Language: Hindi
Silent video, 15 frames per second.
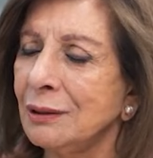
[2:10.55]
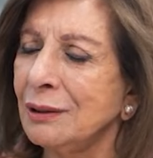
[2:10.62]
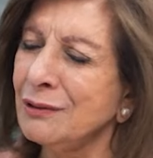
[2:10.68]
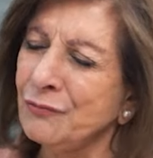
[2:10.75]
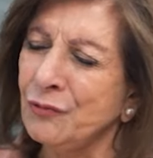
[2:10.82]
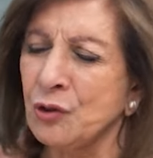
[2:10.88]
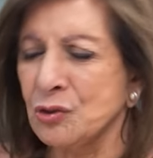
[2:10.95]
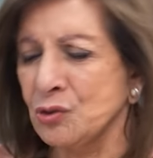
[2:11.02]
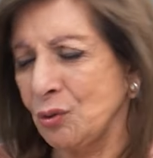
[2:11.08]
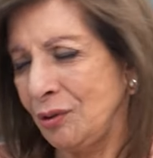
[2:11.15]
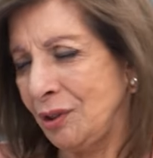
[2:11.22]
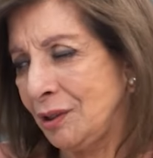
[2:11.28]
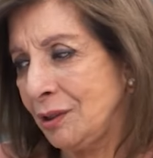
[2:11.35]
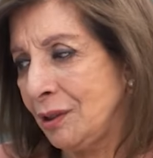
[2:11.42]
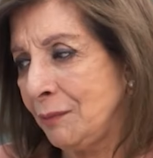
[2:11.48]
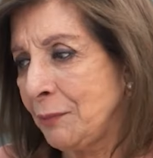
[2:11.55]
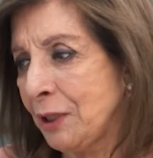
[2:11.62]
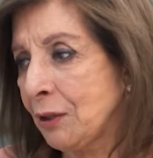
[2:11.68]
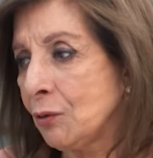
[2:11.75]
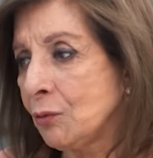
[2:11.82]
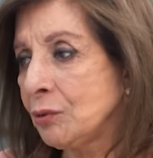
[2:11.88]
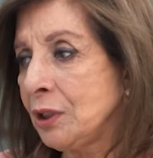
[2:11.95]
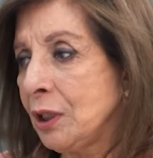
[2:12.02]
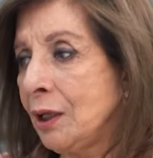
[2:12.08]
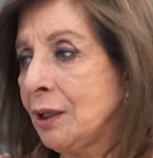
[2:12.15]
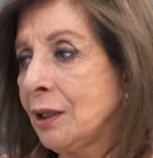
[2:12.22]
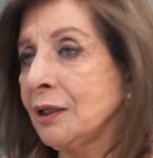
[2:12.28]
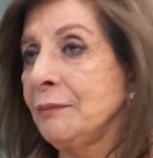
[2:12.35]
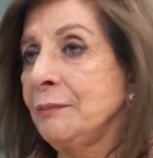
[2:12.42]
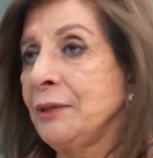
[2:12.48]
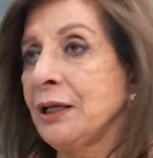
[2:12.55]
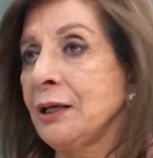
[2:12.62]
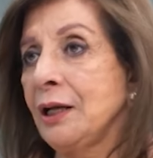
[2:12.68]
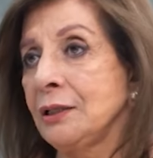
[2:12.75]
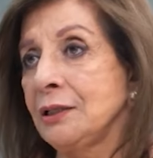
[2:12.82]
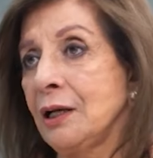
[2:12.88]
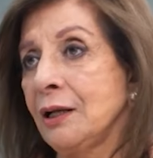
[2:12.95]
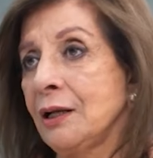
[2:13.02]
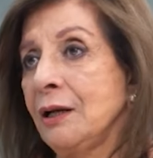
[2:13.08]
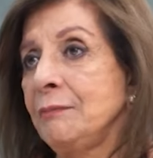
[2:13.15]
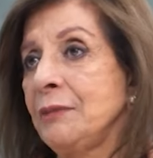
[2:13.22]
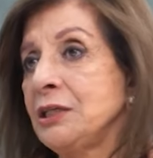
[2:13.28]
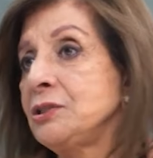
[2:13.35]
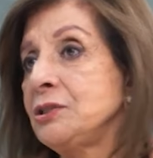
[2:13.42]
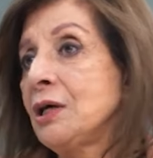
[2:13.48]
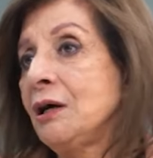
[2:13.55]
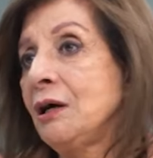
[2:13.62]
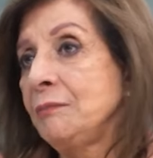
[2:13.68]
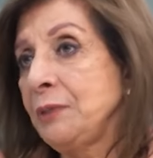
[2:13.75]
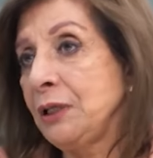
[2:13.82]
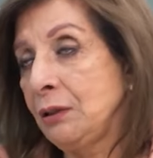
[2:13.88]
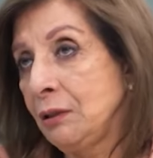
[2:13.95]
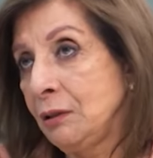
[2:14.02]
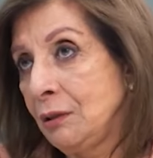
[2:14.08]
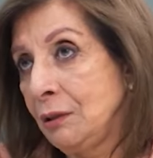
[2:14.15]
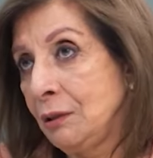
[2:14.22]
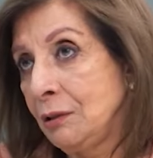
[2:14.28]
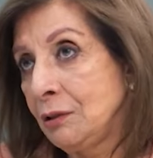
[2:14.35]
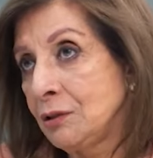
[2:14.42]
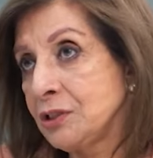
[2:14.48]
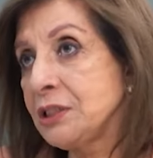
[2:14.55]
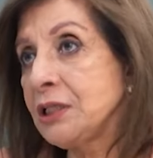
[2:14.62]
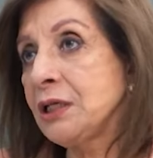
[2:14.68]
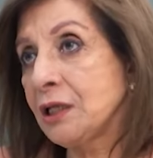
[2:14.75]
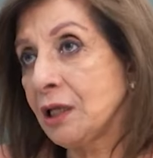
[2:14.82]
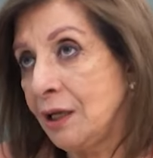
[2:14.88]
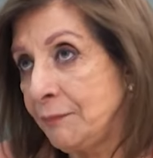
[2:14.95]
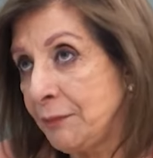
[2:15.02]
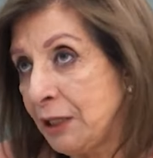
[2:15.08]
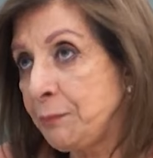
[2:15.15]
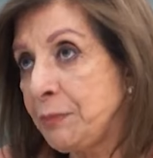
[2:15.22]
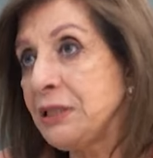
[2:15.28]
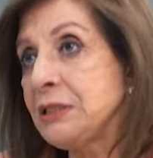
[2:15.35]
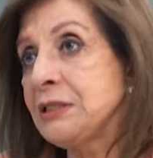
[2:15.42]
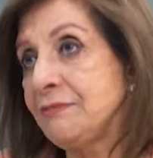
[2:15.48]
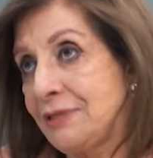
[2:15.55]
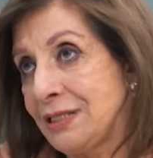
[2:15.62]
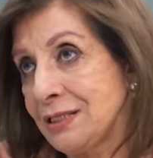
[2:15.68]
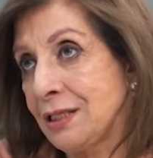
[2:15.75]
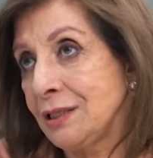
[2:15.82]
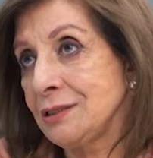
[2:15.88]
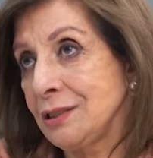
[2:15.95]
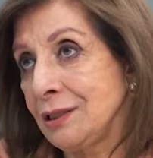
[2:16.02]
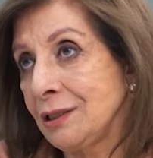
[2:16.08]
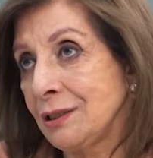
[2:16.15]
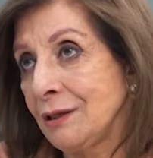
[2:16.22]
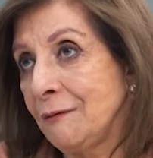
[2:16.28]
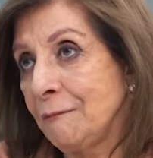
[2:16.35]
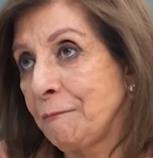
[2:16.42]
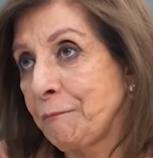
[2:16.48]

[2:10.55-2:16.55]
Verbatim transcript: अनफॉर्चुनेटली मैं कहूँगी हालांकि मेरा इदारा है मैं जहाँ भी सीखा है मैंने पीटीवी से सीखा